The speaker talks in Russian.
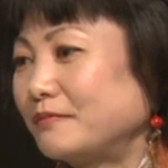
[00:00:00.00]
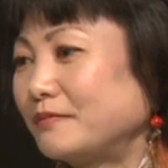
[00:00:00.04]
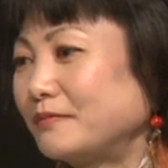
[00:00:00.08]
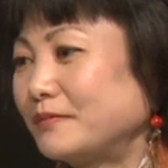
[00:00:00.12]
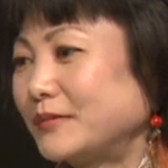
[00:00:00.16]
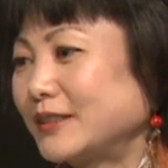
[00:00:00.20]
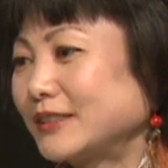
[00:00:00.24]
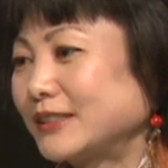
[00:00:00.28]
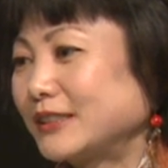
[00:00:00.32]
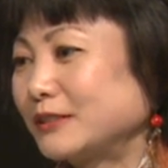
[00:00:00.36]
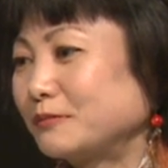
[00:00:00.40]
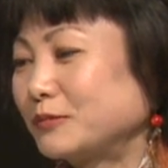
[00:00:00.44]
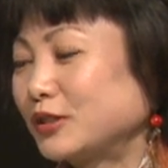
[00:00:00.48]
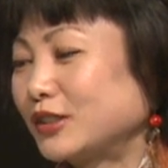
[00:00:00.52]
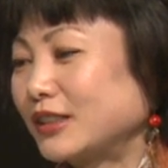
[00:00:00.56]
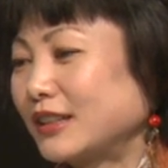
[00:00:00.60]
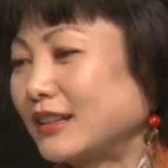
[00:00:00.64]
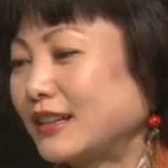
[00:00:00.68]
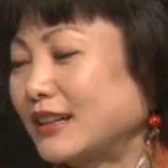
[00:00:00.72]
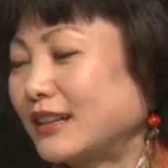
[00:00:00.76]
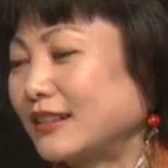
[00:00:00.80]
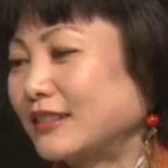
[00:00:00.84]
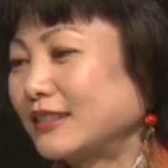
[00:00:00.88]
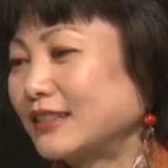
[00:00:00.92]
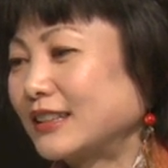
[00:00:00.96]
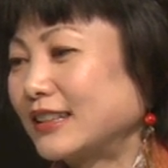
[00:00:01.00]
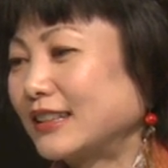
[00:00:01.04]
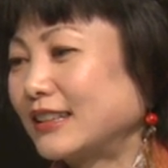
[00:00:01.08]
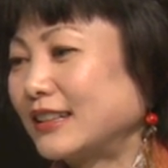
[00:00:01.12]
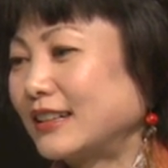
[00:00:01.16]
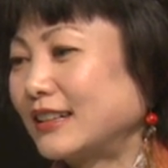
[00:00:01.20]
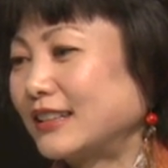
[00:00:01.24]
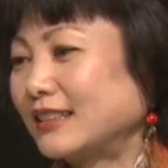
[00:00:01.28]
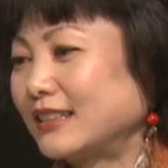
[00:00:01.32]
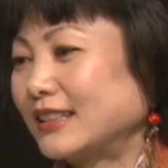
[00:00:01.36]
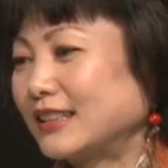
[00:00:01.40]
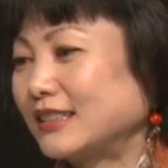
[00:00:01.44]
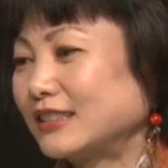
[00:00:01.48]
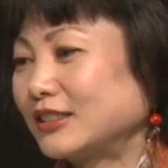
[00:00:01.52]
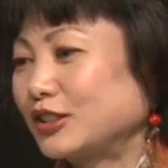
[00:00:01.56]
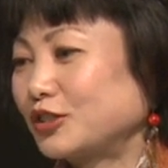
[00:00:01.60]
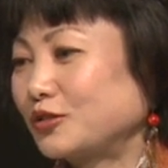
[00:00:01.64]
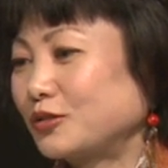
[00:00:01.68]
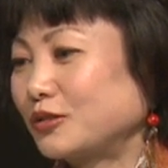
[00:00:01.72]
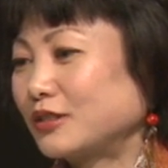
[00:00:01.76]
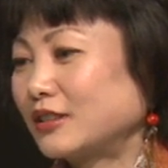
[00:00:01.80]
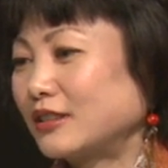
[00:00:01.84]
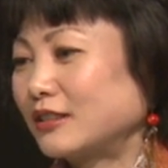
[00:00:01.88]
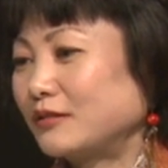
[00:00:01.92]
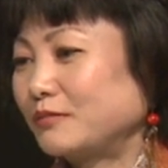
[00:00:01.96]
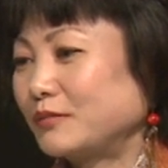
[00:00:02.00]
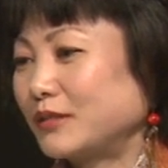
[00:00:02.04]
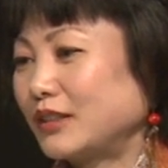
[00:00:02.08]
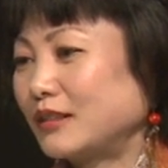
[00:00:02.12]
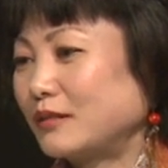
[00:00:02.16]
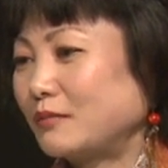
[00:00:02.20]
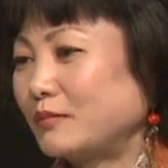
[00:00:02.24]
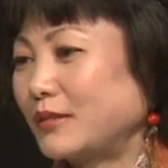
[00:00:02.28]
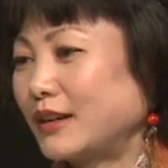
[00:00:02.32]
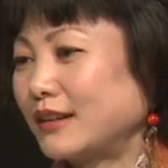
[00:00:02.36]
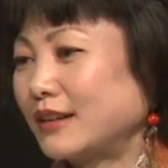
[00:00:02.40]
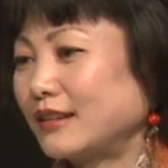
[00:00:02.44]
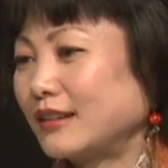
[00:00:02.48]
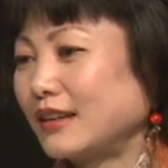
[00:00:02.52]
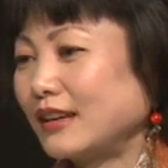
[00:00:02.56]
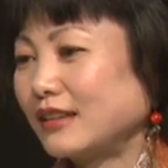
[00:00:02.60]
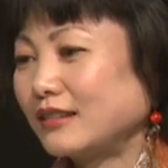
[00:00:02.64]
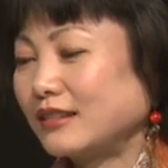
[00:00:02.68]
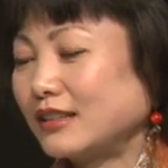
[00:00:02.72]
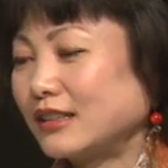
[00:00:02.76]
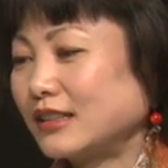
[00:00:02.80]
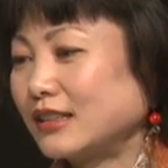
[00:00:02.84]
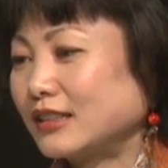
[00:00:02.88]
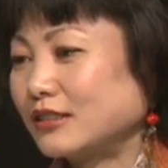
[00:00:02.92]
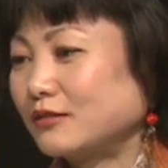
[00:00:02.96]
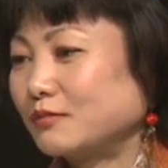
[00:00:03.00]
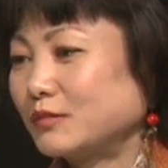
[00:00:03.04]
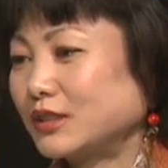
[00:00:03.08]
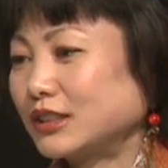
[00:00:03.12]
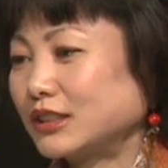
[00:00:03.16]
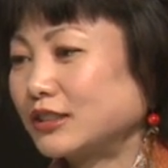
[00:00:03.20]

Почему-то, когда я что-то меня болит или